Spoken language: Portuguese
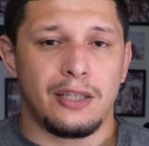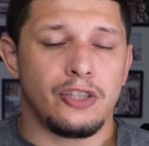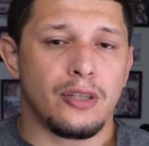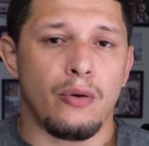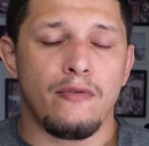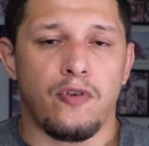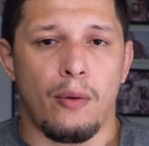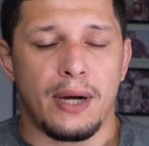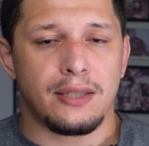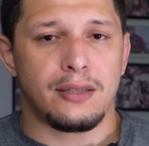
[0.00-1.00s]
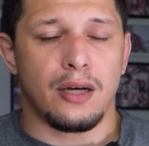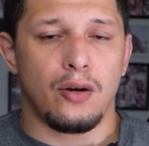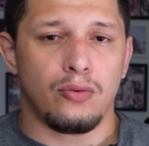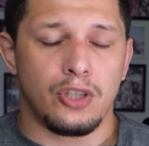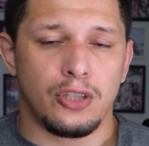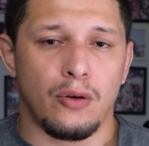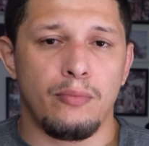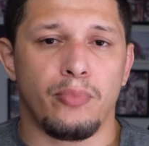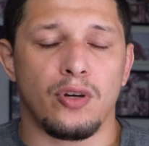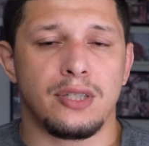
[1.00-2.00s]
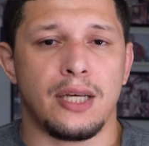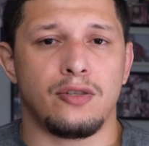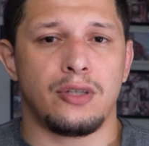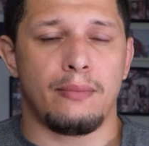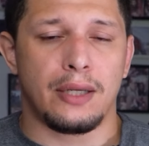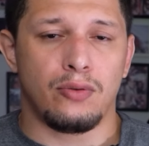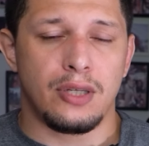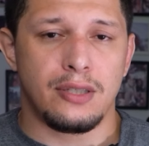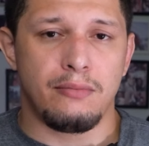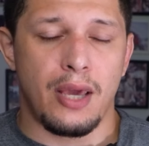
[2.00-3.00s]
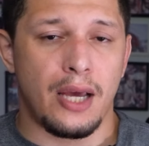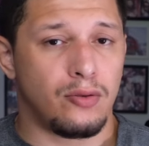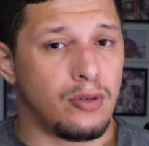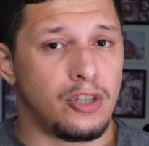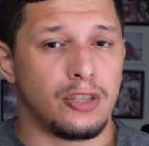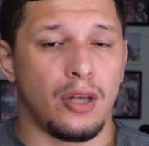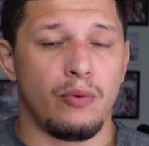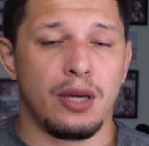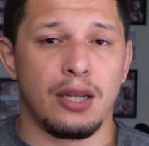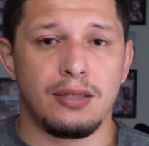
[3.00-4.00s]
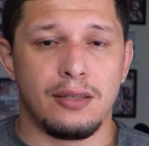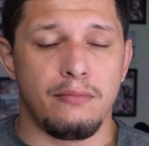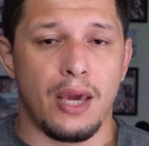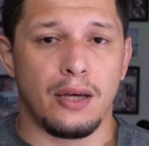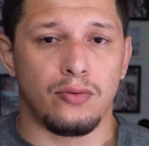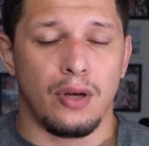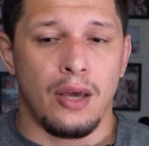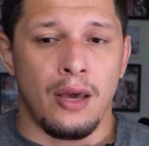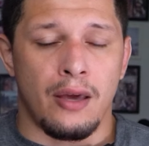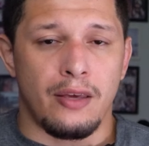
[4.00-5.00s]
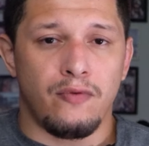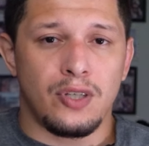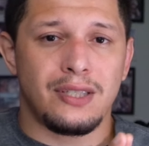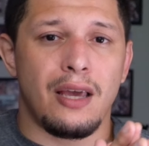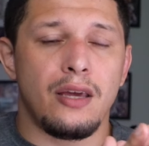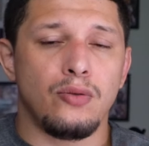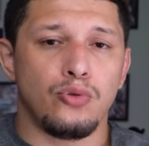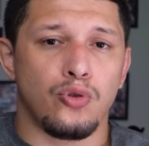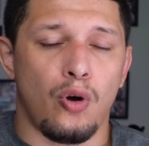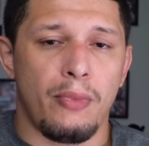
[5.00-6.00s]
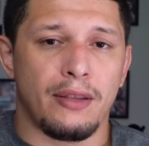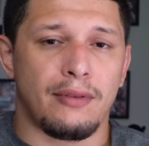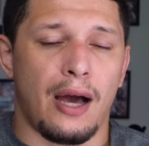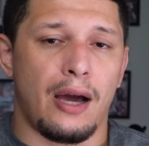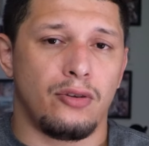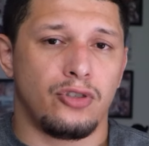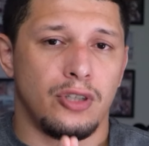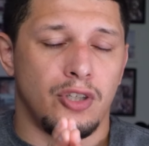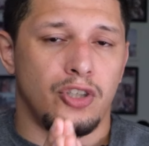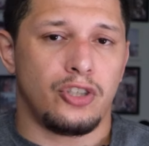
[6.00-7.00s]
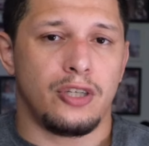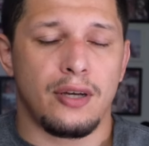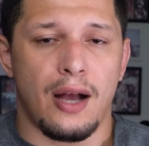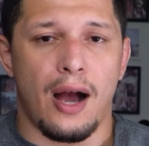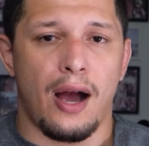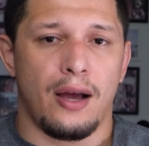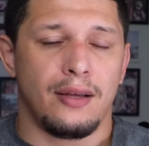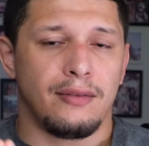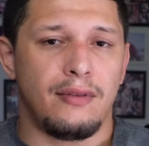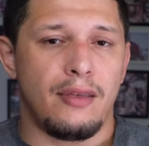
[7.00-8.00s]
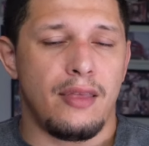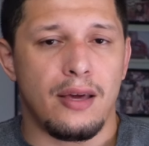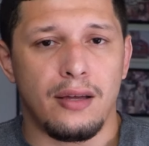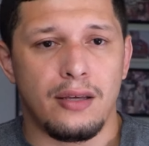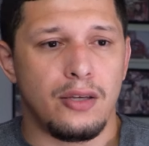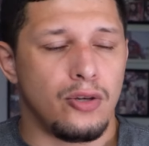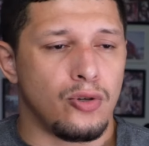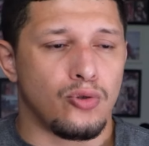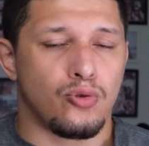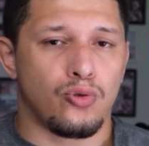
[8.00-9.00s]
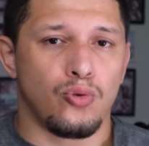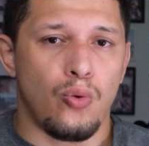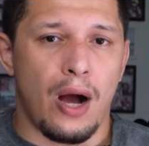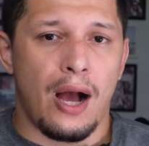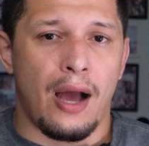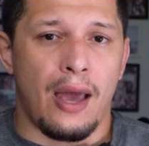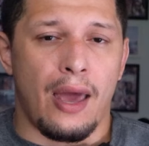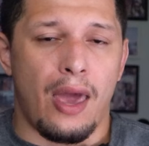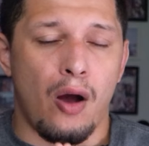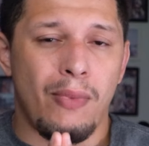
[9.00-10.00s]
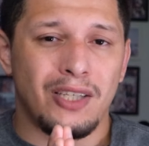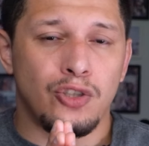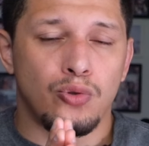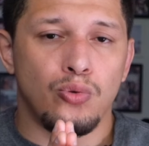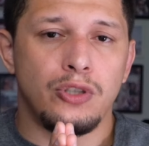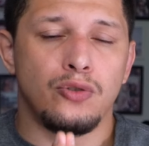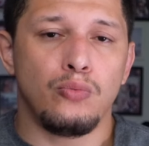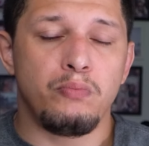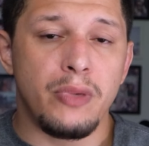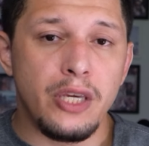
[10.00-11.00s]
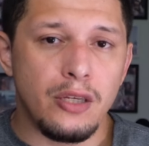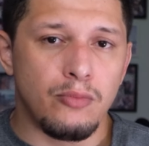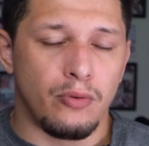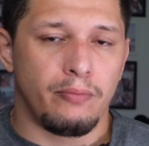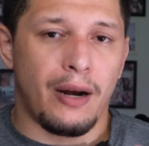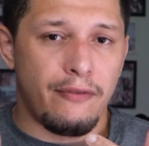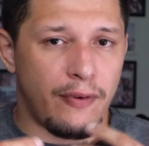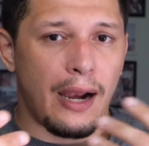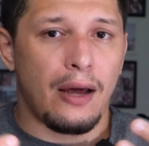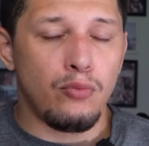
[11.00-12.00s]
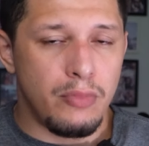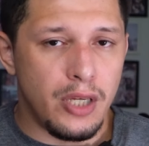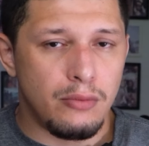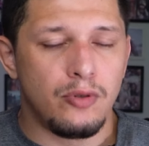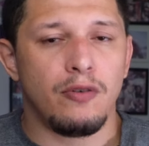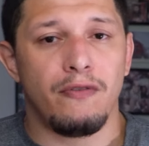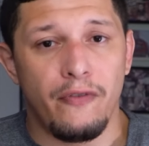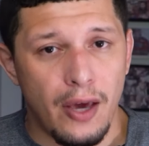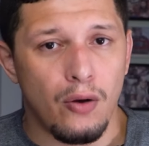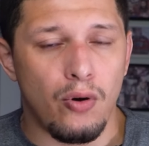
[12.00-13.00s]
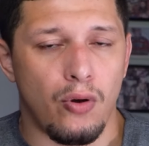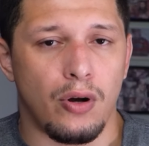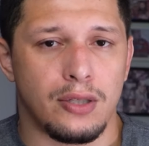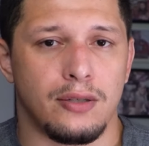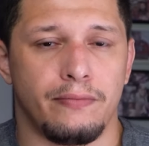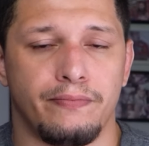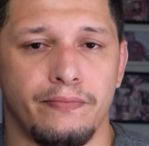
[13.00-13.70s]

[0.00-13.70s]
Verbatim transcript: que estão em formação, que estão em processo de amadurecimento, que estão em crescimento. E você ir nos comentários xingar, denegrir, zoar é uma atitude, no mínimo, para falar o mínimo, vergonhosa.